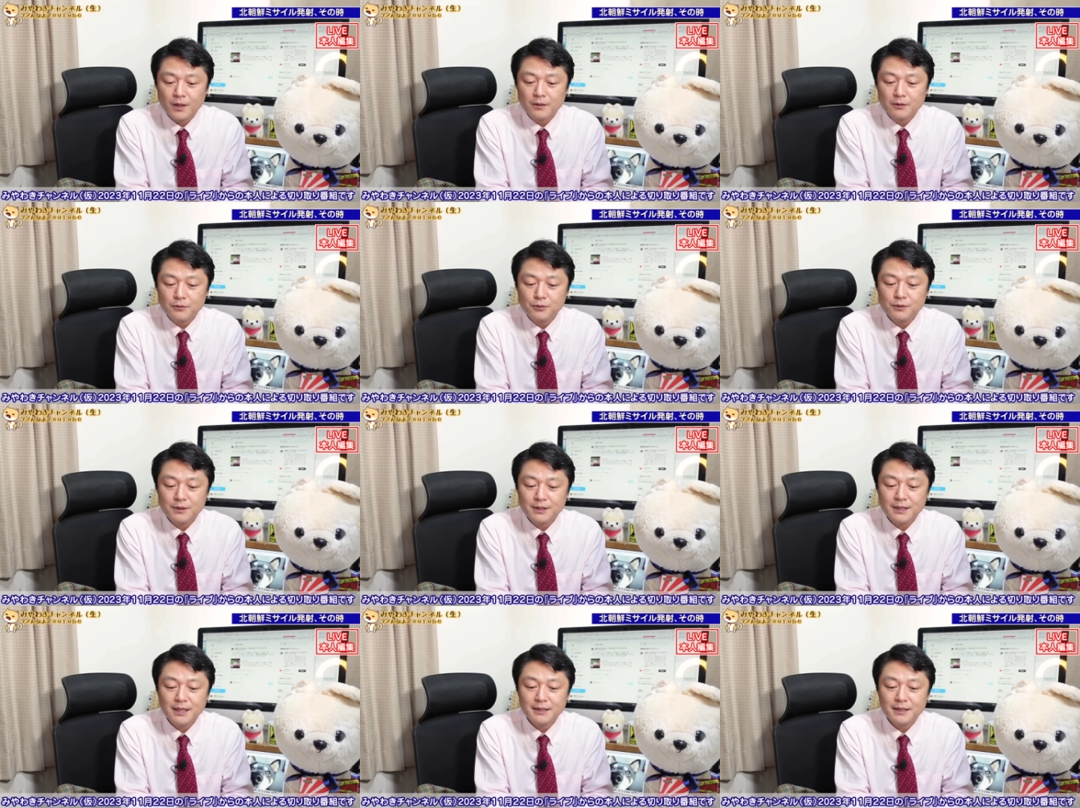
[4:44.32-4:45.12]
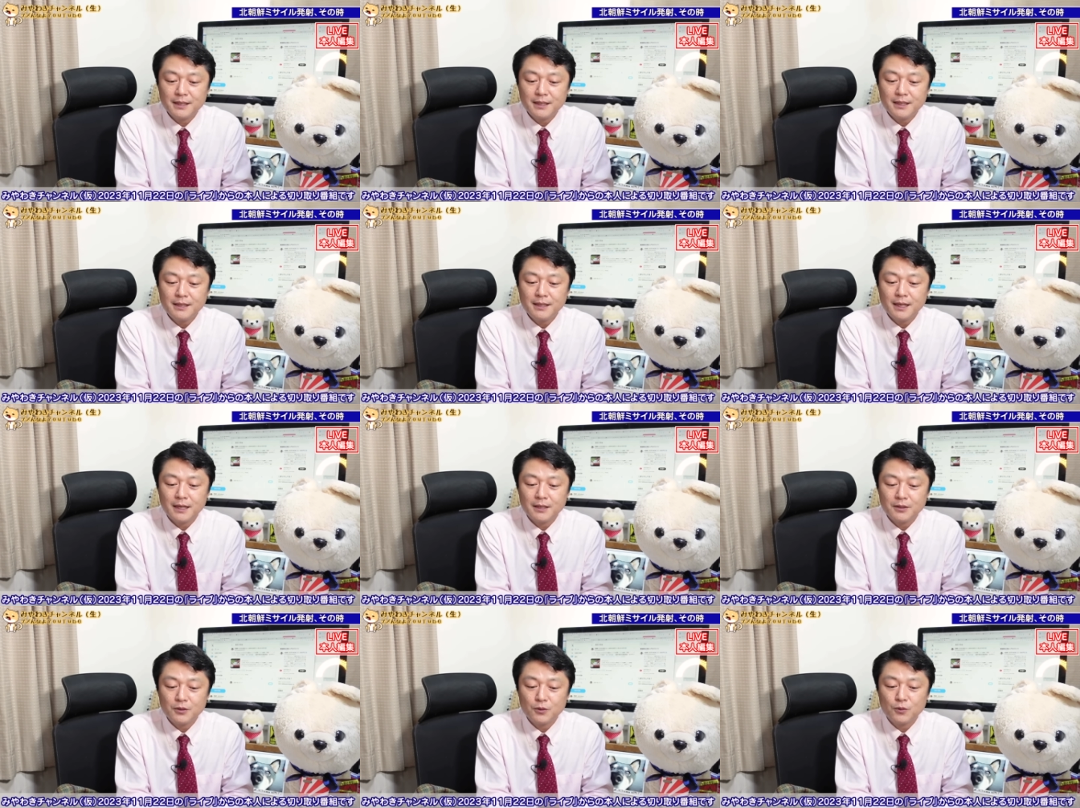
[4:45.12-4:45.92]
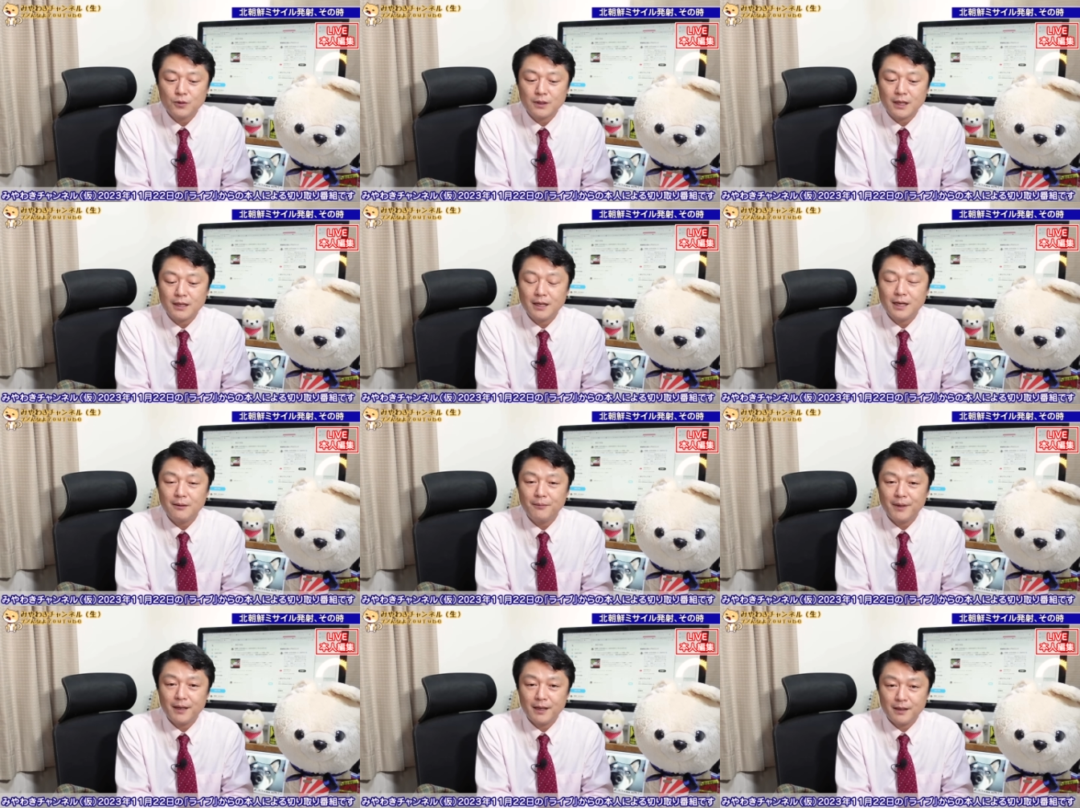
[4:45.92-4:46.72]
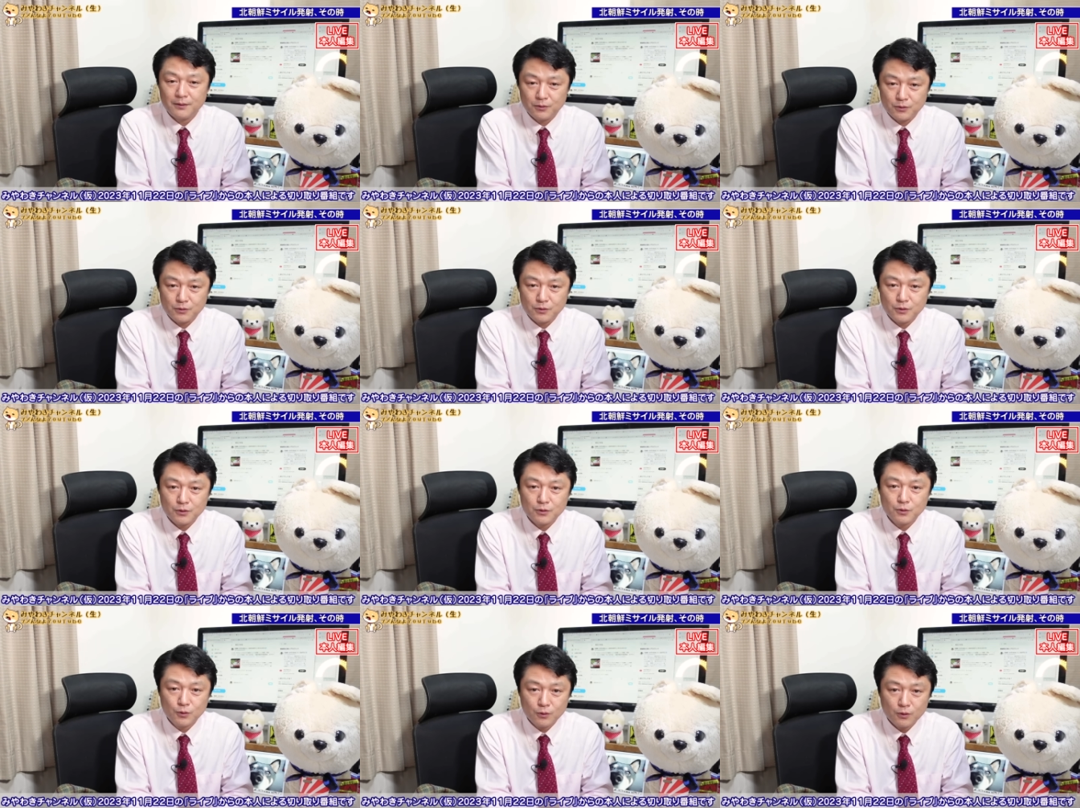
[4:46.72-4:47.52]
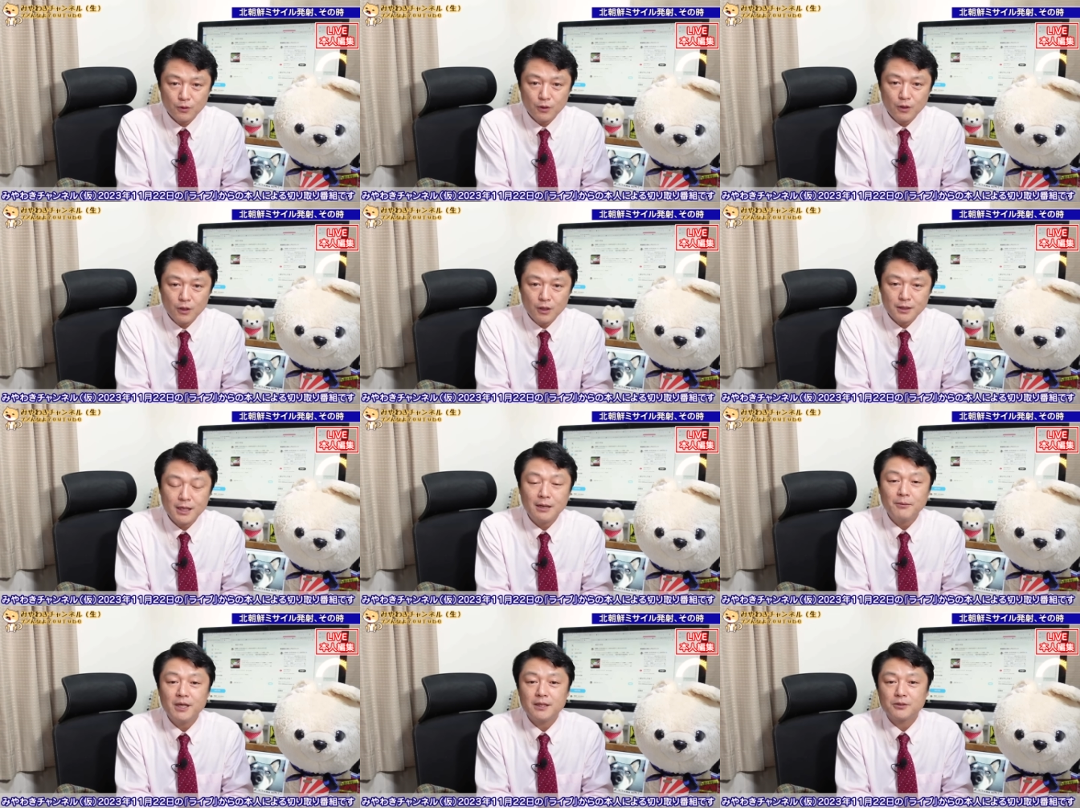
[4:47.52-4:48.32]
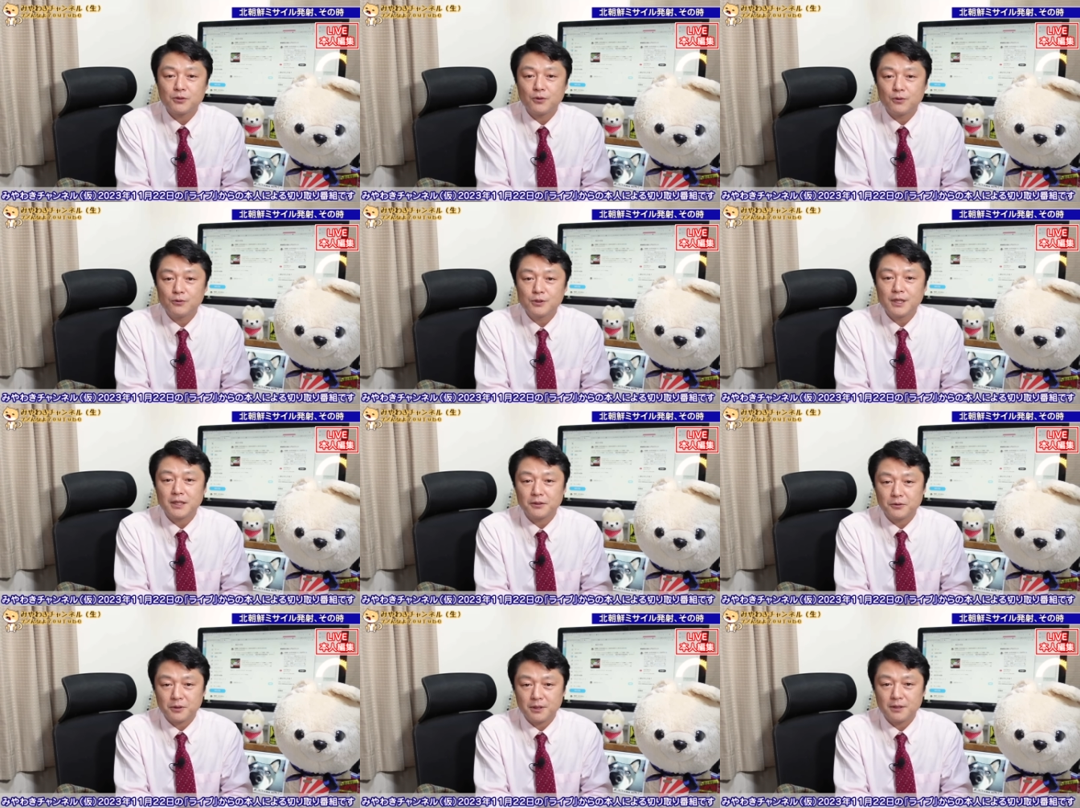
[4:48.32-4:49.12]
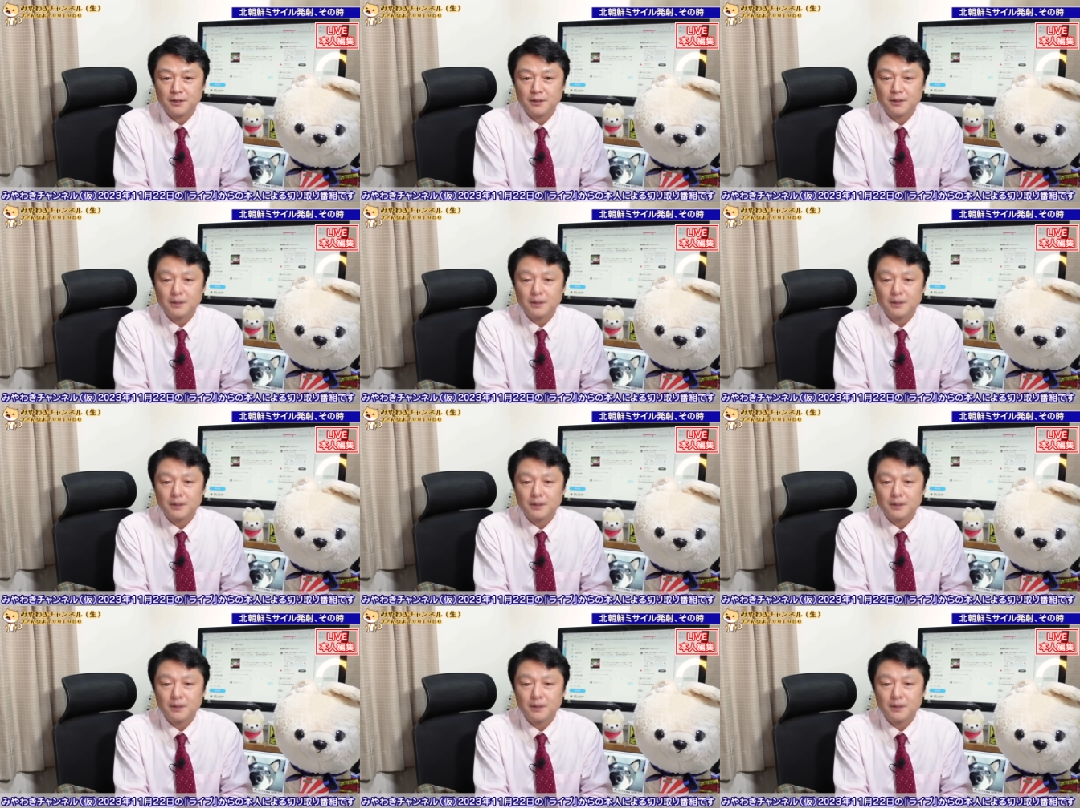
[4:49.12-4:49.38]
復帰ができないようなレベルのダメージを受けた時